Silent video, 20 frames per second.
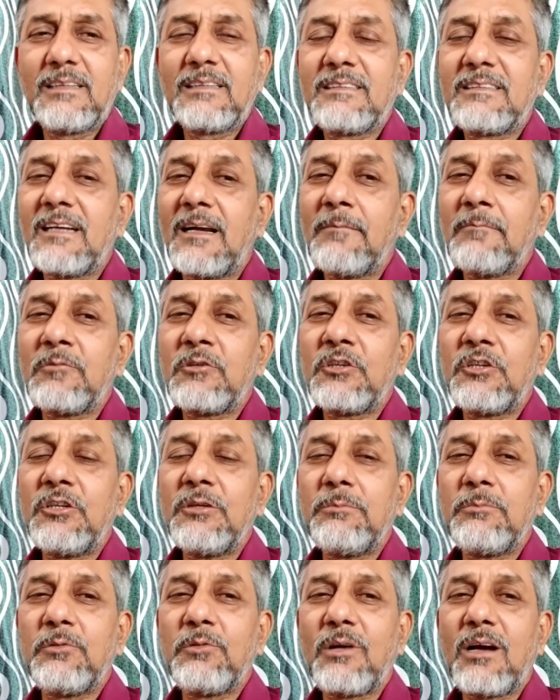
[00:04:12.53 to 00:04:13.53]
चमकी
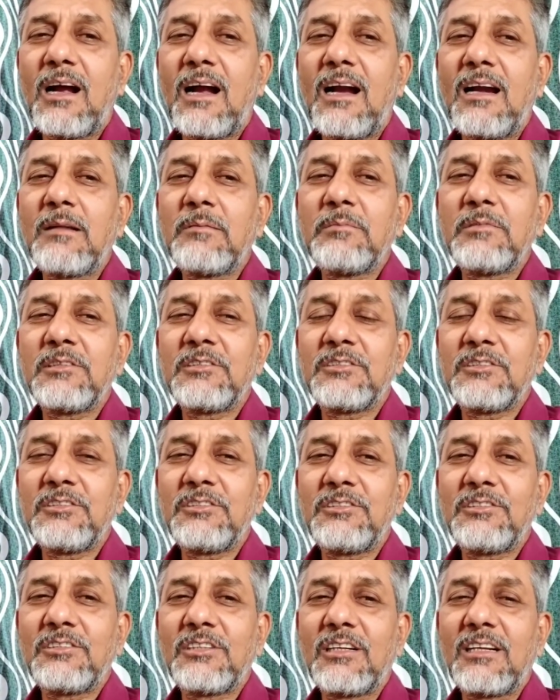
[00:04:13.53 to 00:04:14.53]
बुखार में
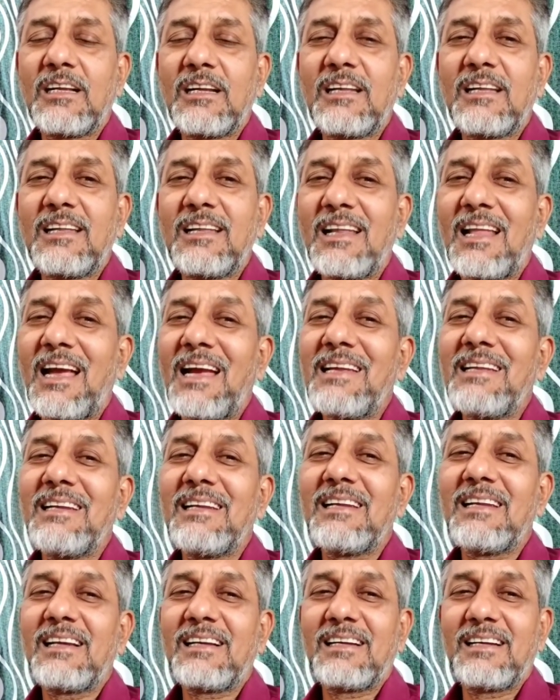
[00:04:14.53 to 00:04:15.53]
जिस तरह लाइन
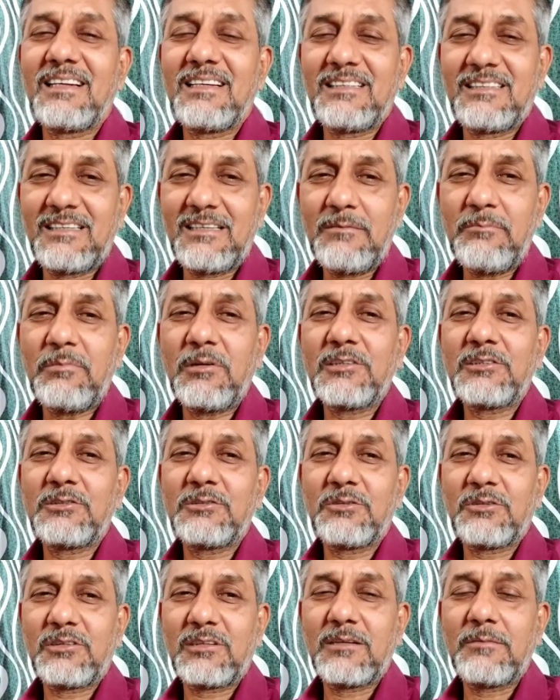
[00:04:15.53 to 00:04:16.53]
लग गई थी
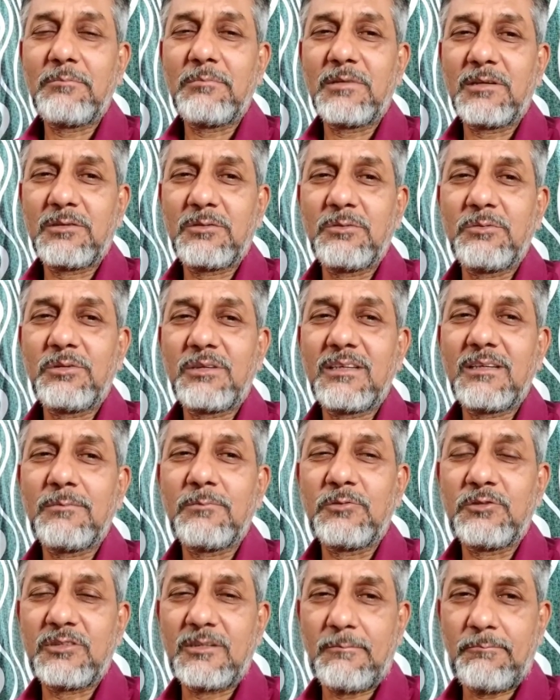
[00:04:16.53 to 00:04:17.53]
बच्चों की मृत्यु की
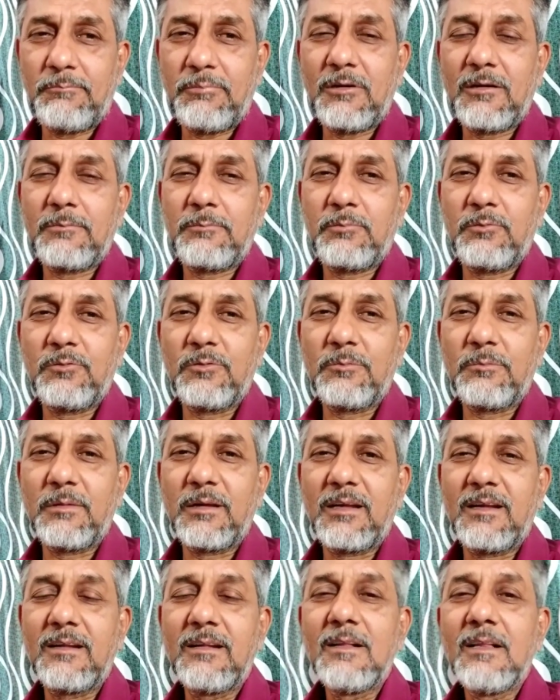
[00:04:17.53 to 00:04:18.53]
मुजफ्फरपुर
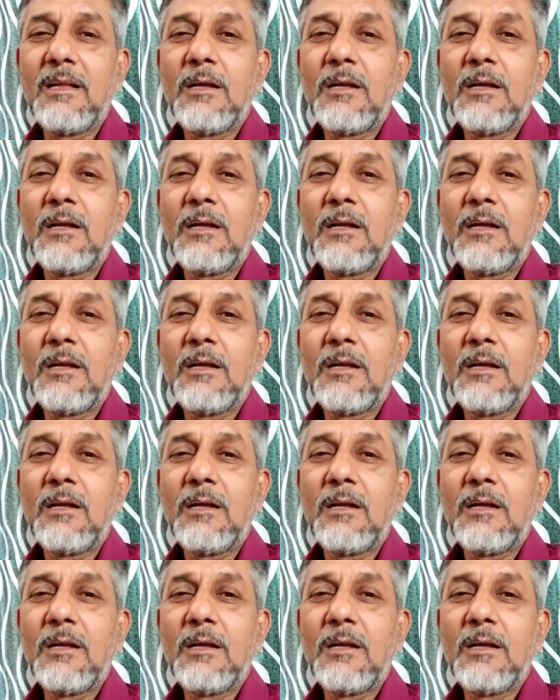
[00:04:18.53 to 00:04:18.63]
में